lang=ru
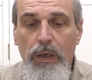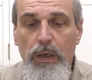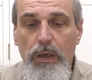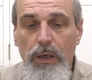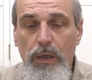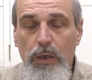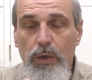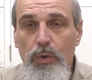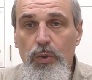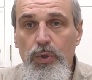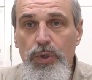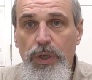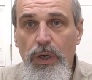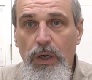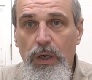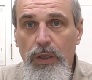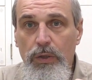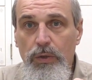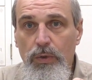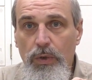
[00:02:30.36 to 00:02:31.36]

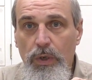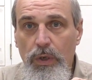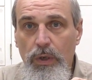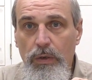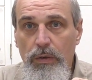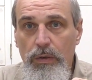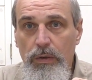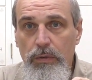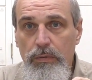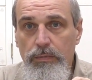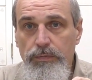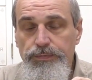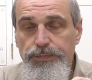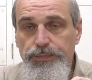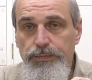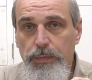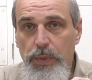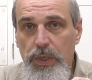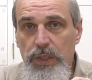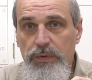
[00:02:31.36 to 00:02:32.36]
ручка, которая
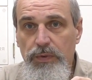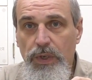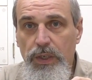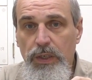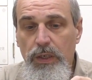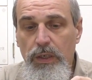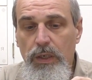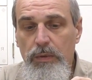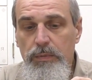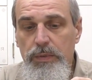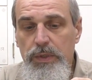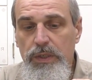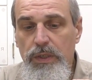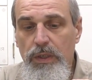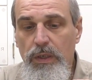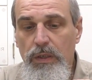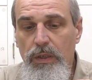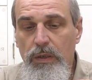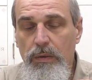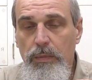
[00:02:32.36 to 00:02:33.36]
эм, производителем
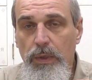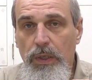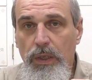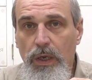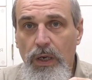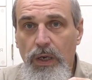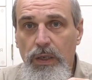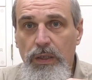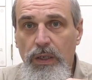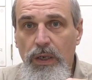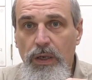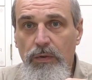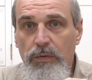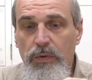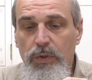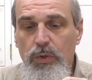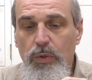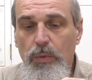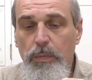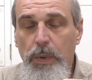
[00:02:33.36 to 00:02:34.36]
сделана была, она
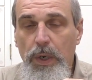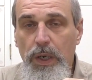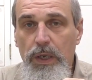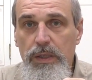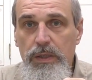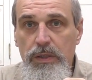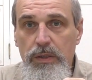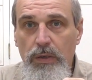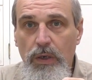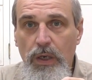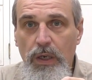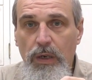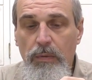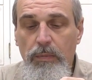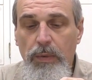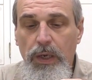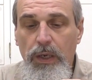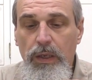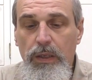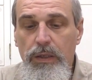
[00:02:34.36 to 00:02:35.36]
выступает за
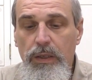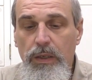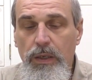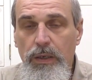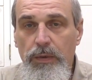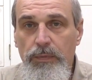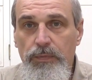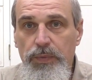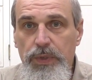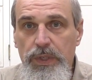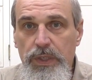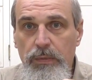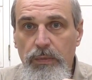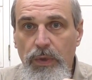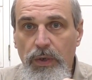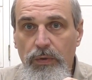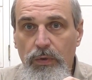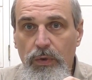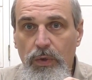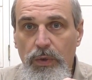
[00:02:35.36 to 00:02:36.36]
габариты
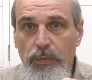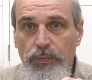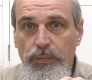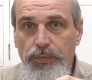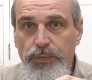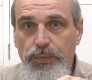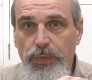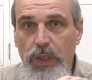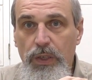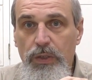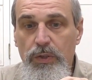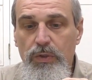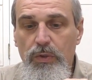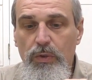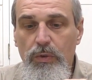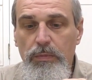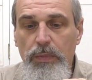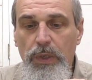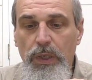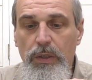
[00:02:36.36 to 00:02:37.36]
самого
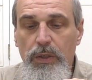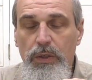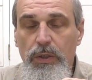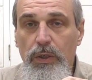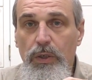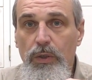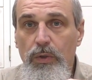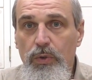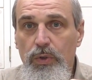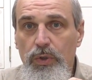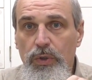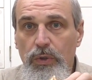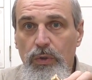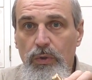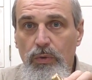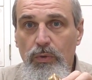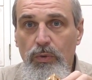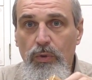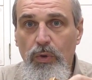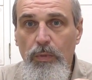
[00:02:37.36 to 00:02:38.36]
инструмента. Да это очень
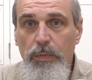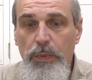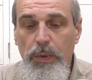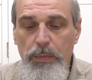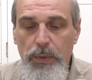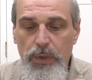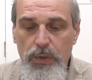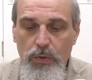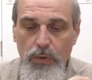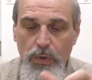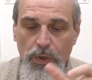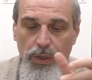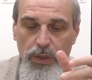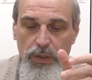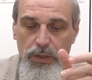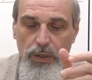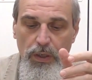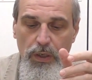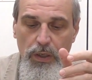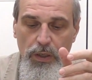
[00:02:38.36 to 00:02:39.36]
неудобно, поскольку
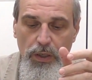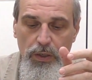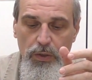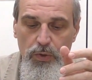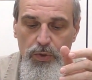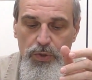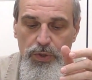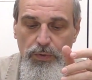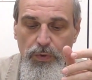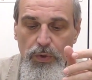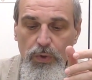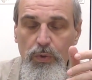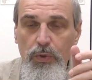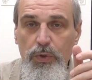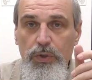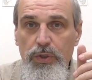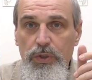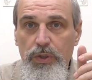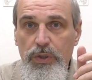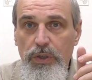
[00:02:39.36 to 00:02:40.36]
если кладешь его,
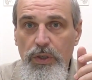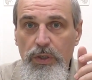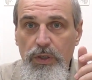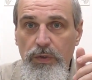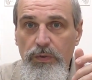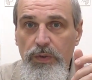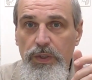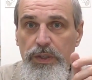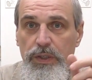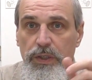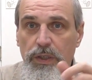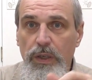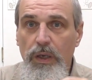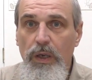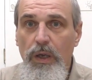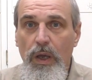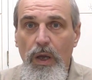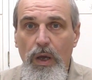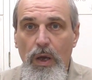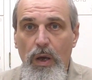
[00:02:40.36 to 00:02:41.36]
хочешь где-то
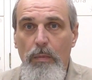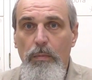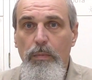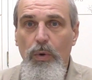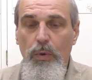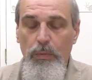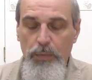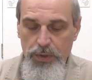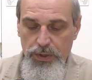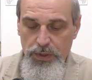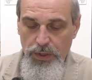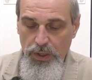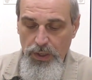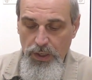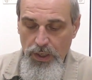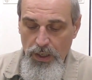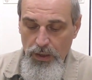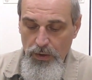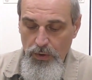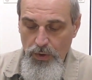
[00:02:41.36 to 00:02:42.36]
вести по
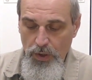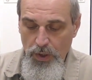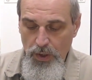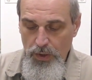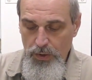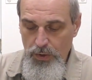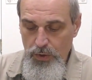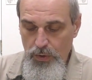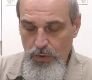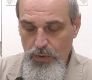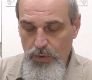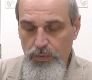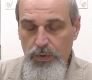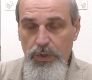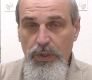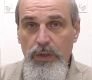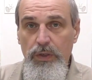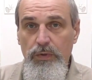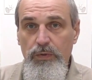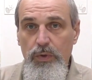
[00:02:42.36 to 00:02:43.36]
материалу, то
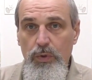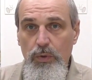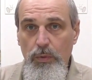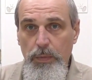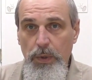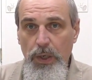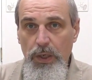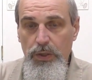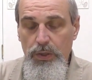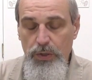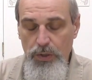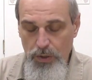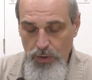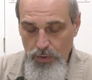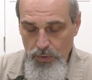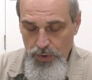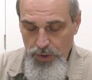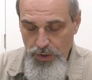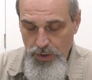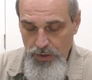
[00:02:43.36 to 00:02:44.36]
вот эта выступающая
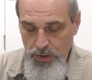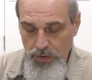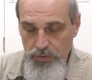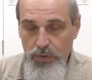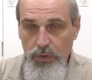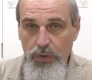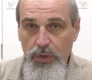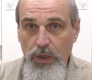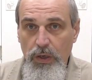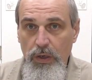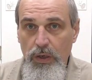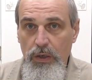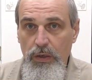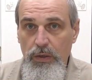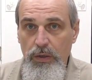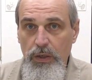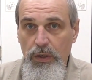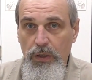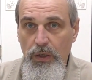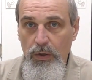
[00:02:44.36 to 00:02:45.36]
ручка, она все-таки
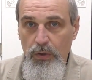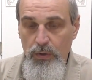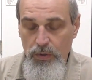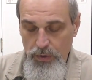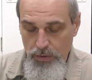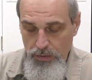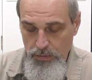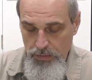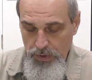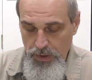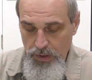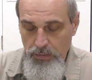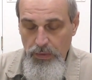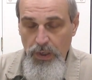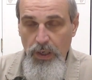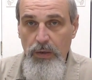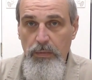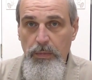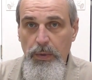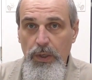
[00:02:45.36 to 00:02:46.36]
не дает
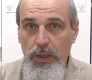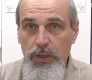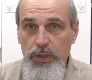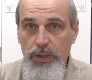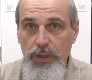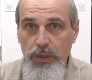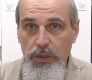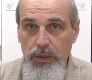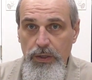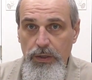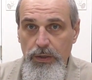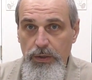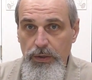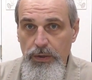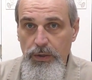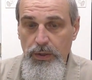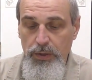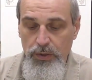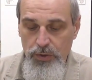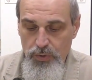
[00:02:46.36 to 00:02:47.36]
нормально положить
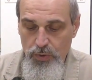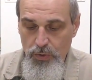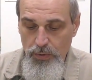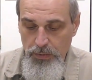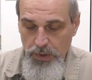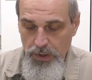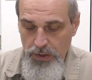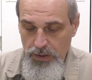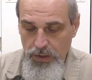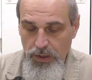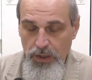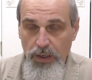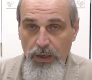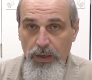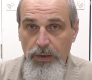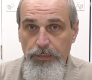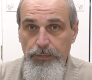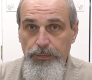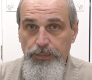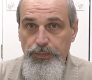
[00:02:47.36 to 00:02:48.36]
инструмент
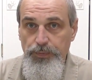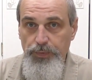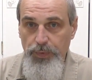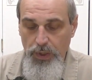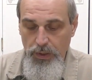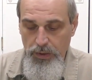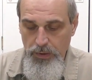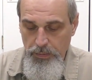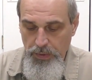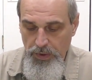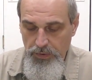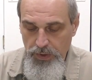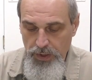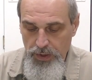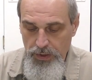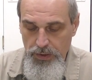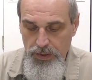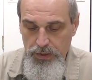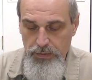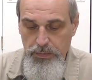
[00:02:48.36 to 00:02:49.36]
на на
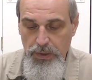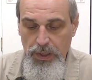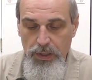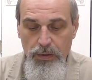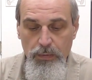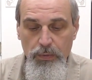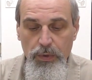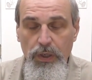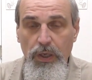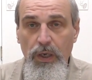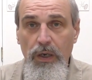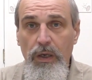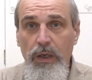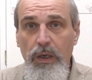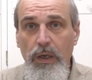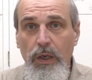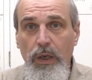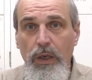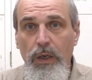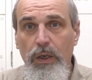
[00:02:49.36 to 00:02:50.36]
поверхность. Поэтому я
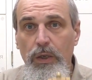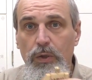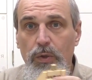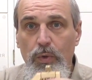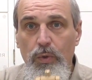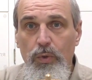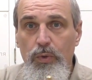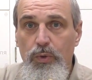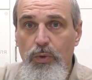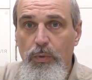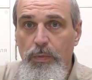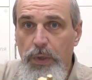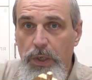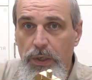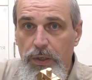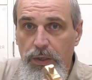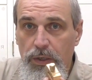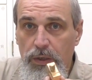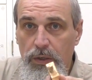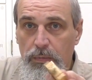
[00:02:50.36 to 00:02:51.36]
эту ручку
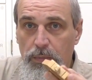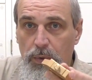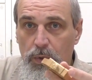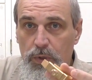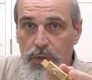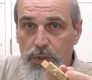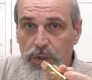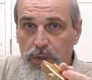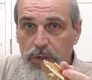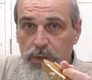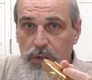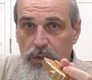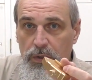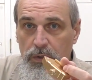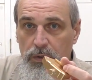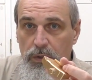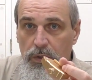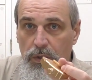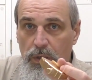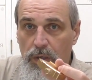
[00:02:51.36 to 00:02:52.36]
переделал просто,
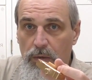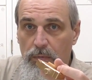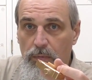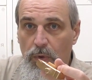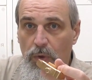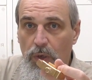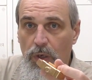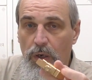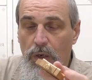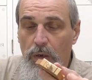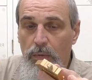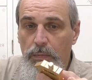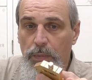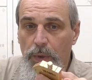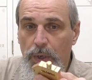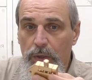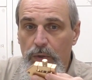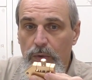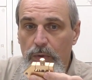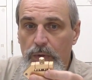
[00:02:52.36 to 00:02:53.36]
делал на более
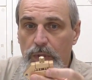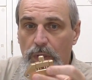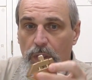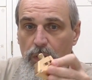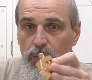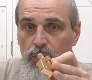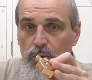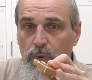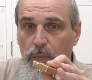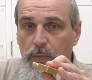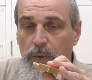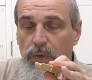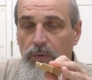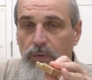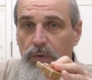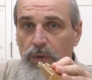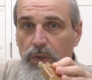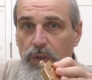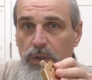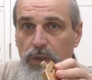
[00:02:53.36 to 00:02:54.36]
компактную, так, чтобы не,
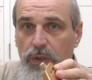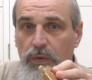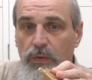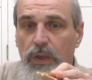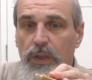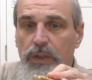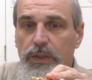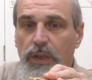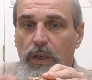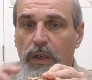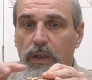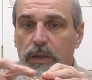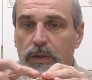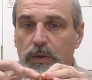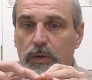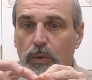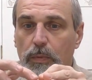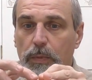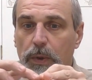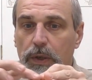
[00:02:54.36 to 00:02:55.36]
не вылезала
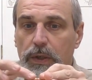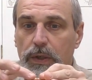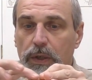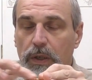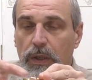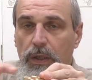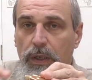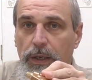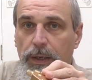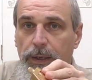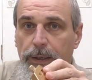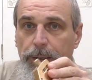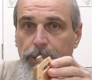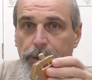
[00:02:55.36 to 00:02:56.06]
за пределы